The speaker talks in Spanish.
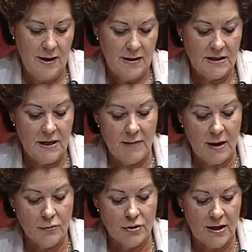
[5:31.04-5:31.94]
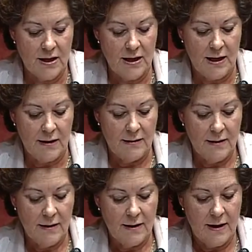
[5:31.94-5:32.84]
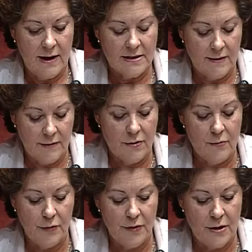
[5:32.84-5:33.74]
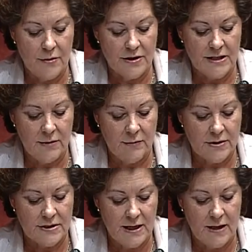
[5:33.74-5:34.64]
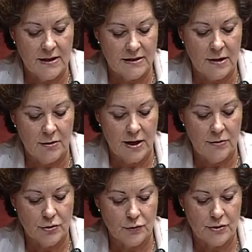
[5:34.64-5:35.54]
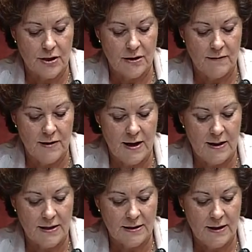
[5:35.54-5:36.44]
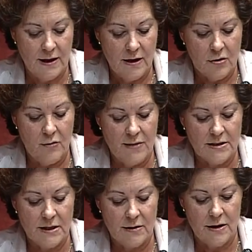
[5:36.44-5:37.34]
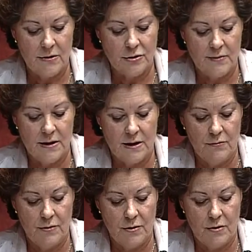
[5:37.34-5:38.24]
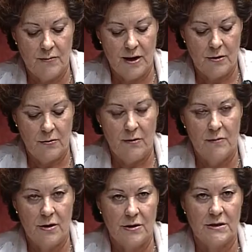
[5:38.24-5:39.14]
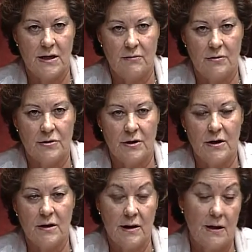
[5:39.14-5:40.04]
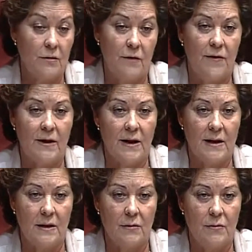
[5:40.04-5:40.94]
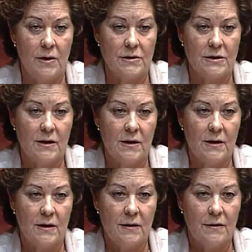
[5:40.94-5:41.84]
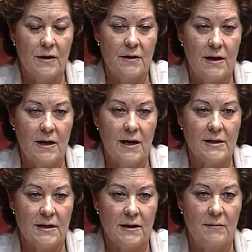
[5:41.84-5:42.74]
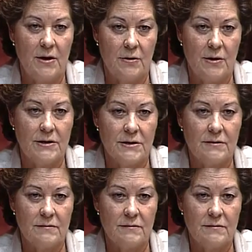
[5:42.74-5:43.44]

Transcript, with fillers: Sin embargo, usted quiere que el Servicio Murciano de Salud siga desarrollando sus actividades con 1.621,9 millones de euros. Creo que faltan algunas centenas de millones.